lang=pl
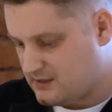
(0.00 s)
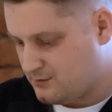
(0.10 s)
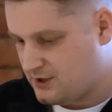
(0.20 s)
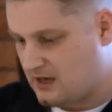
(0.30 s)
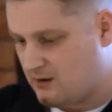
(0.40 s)

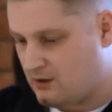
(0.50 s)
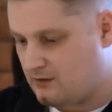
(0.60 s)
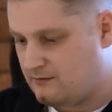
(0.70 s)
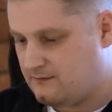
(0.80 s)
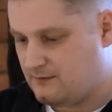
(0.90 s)
bardzo
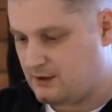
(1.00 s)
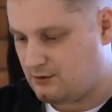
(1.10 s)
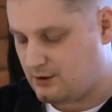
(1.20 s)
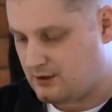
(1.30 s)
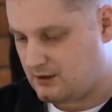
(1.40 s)
przydało w
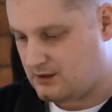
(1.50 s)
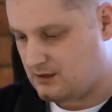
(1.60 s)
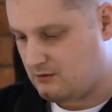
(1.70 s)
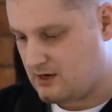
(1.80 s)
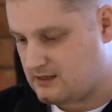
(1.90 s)
niektórych
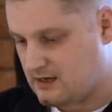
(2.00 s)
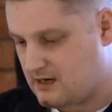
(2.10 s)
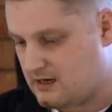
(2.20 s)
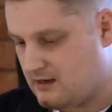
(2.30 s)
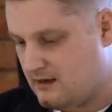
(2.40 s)

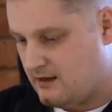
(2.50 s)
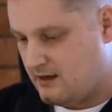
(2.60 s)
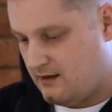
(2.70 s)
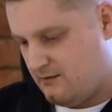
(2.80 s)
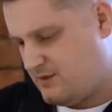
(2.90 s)
sytuacjach.
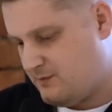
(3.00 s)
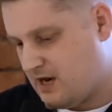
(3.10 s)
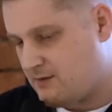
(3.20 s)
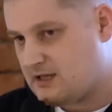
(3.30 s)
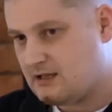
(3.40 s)

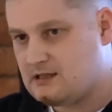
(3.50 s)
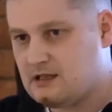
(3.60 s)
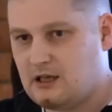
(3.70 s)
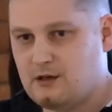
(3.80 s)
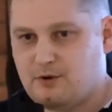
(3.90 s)
Zbieram
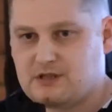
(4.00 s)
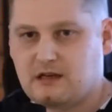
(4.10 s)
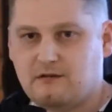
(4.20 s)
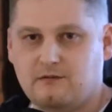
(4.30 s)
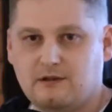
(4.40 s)
statystyki
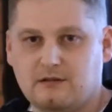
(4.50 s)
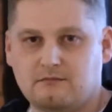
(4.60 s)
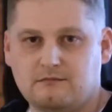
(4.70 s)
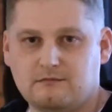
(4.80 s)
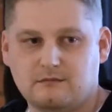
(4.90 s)
podstawowe,
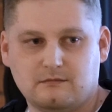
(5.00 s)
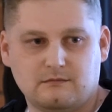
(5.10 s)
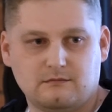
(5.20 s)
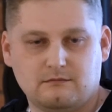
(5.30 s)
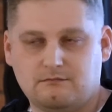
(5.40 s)

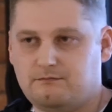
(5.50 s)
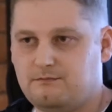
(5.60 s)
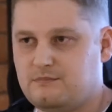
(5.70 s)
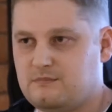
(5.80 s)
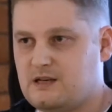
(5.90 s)
mm,
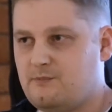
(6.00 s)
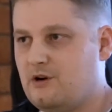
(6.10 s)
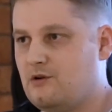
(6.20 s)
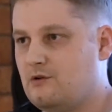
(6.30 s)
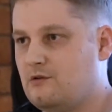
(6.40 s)

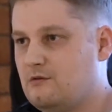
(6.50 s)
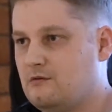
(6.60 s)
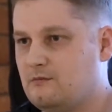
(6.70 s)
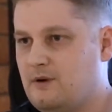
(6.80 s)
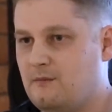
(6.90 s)
CPU,
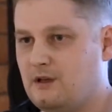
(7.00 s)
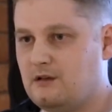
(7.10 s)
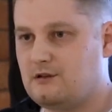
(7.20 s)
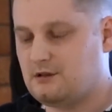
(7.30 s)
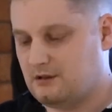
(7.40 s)

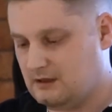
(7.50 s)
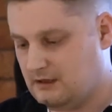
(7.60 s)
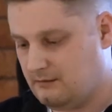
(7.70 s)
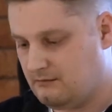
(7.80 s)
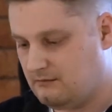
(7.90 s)
pamięć,
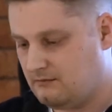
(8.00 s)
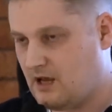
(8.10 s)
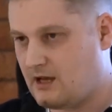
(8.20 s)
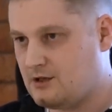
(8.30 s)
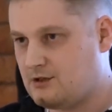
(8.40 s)

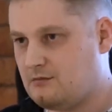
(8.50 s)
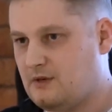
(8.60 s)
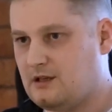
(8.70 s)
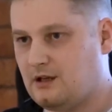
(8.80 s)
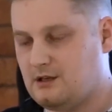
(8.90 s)
jakieś
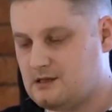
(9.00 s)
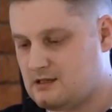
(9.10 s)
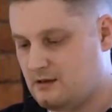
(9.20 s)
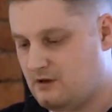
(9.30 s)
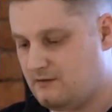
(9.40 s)
metryki
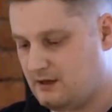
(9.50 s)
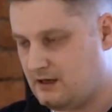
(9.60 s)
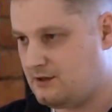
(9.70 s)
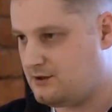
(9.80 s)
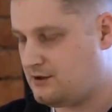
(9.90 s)
systemowe,
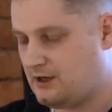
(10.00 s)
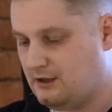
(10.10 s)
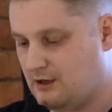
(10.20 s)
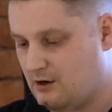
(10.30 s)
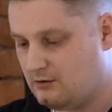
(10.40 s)
jakiś
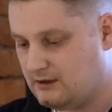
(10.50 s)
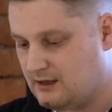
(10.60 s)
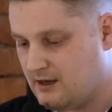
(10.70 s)
średni load,